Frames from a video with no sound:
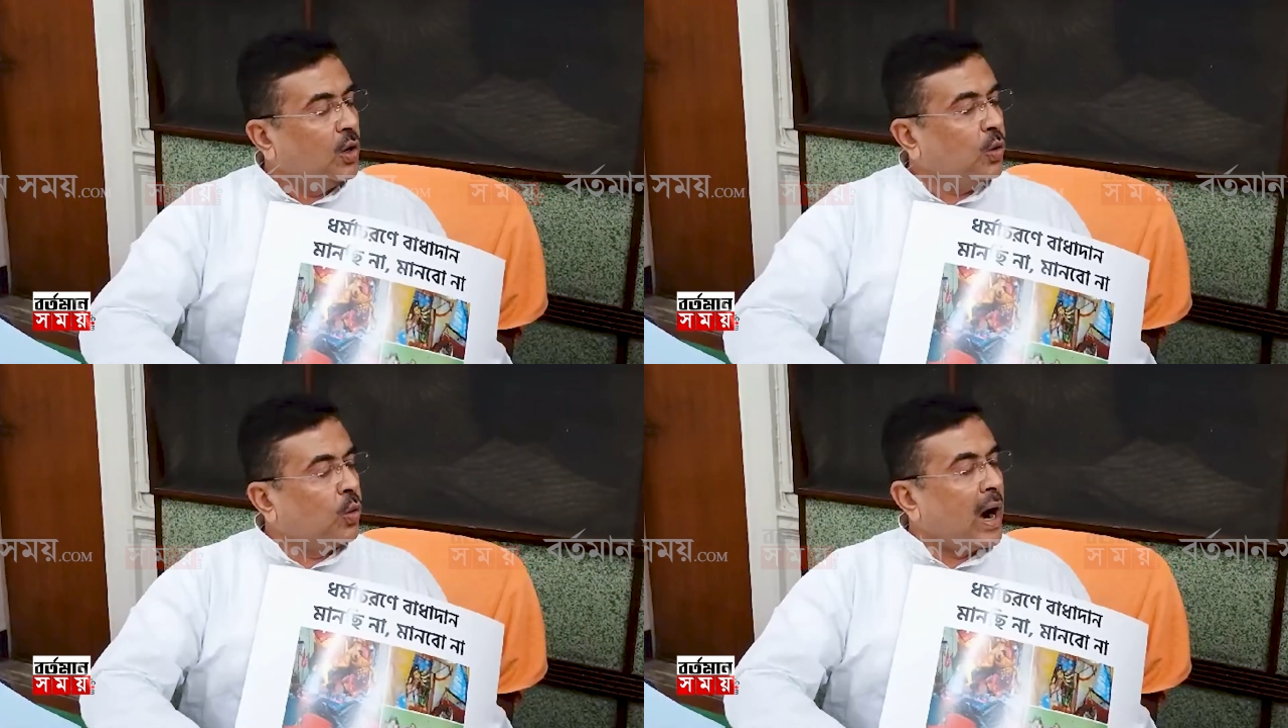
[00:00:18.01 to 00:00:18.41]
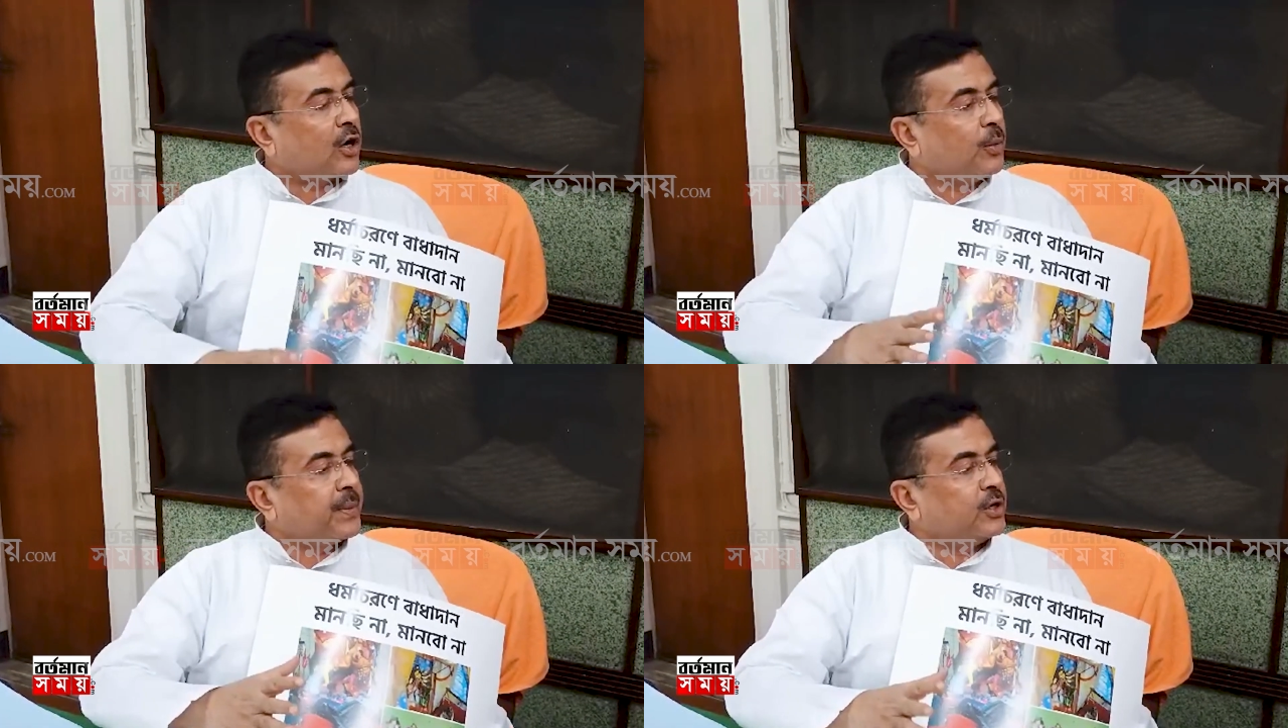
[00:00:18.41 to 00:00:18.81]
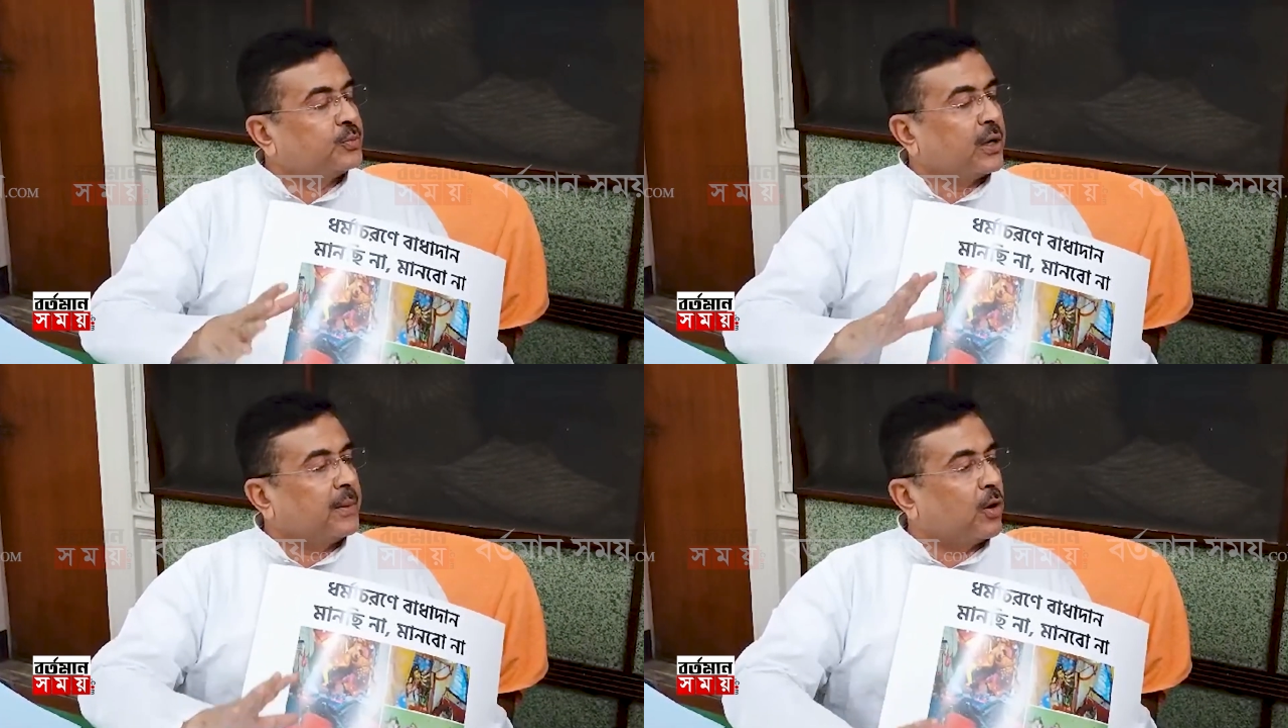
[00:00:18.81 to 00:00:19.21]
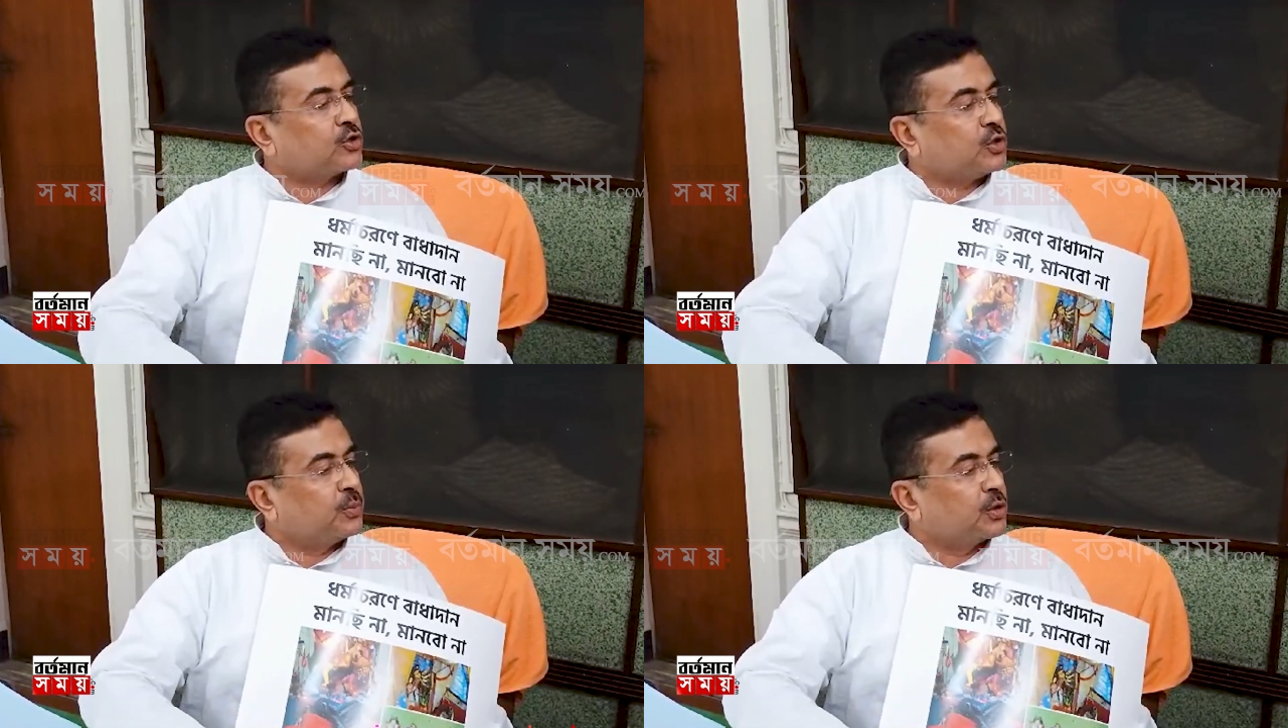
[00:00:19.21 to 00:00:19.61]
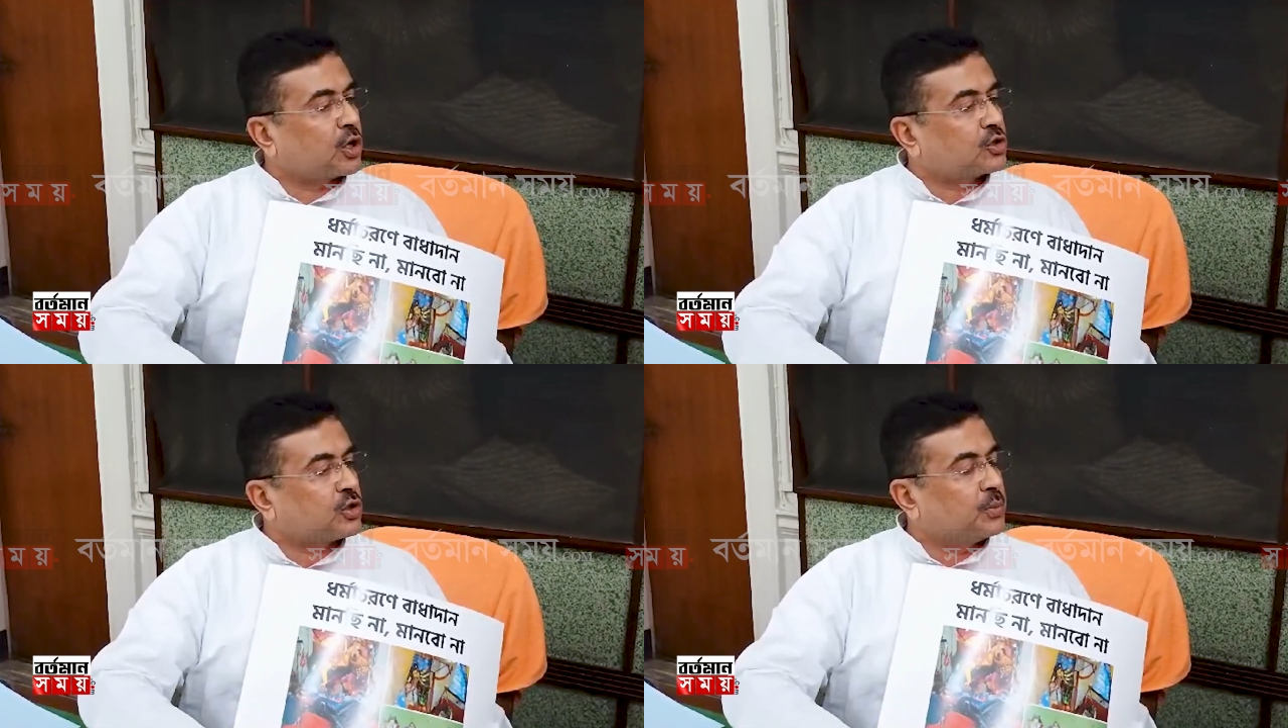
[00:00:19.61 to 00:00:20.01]
ওয়াকপের উপরে বক্তব্য
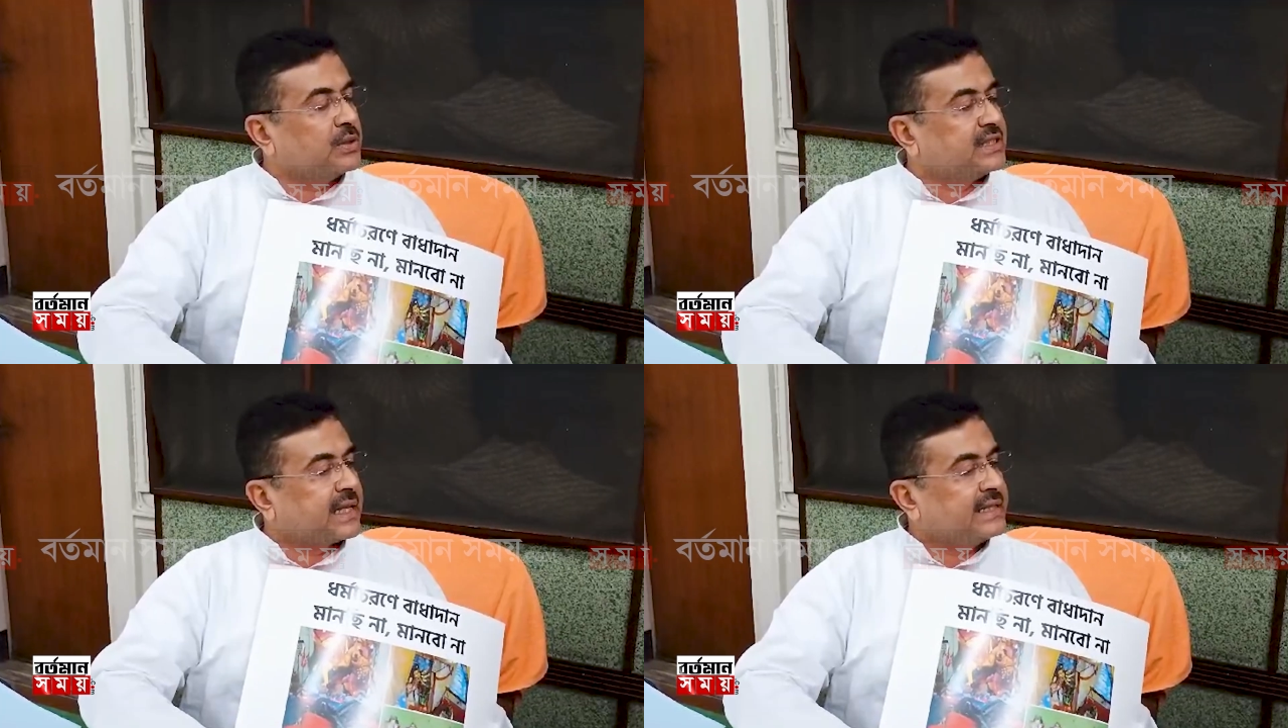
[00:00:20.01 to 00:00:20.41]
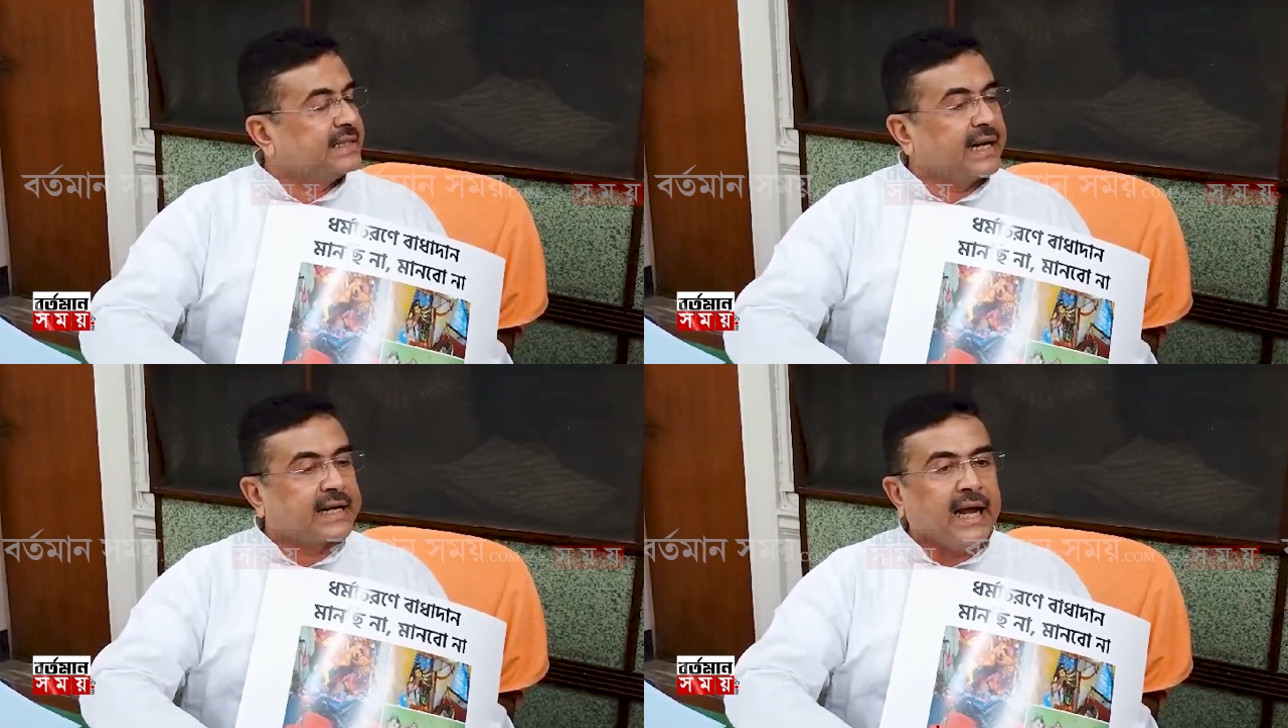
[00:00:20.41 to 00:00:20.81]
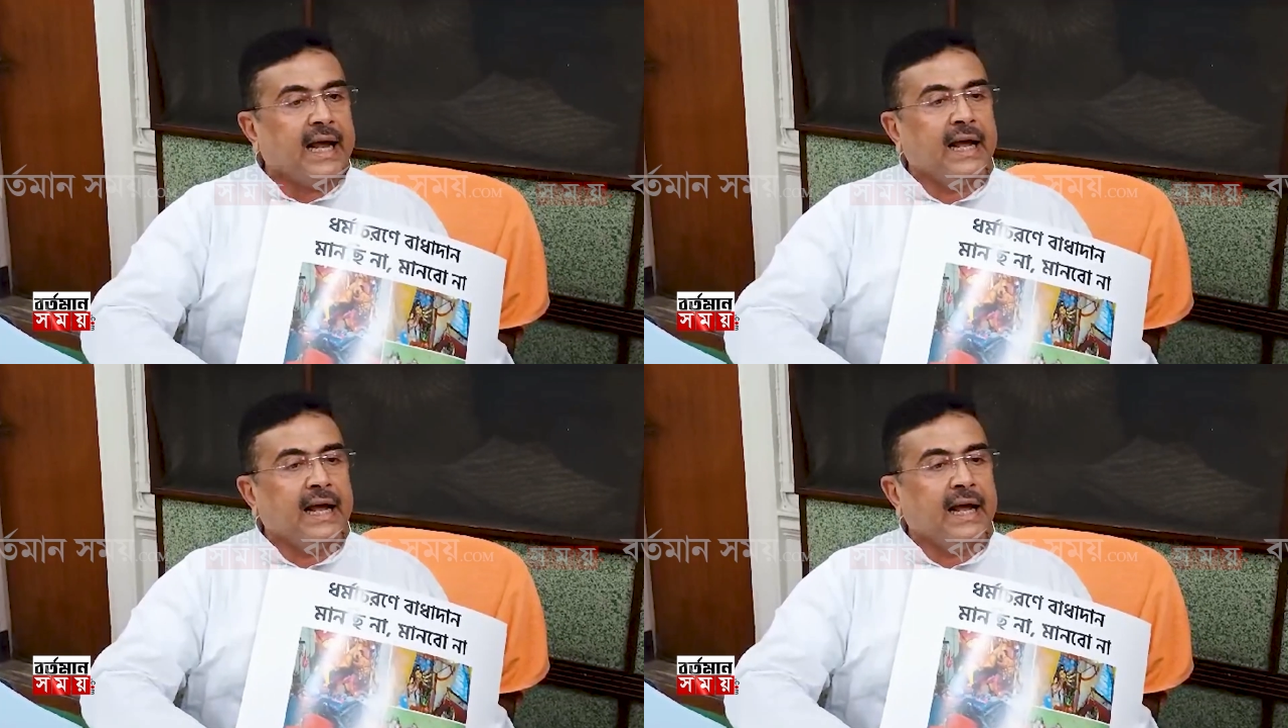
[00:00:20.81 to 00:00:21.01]
টক্তব্য ইত্যাদি রেখে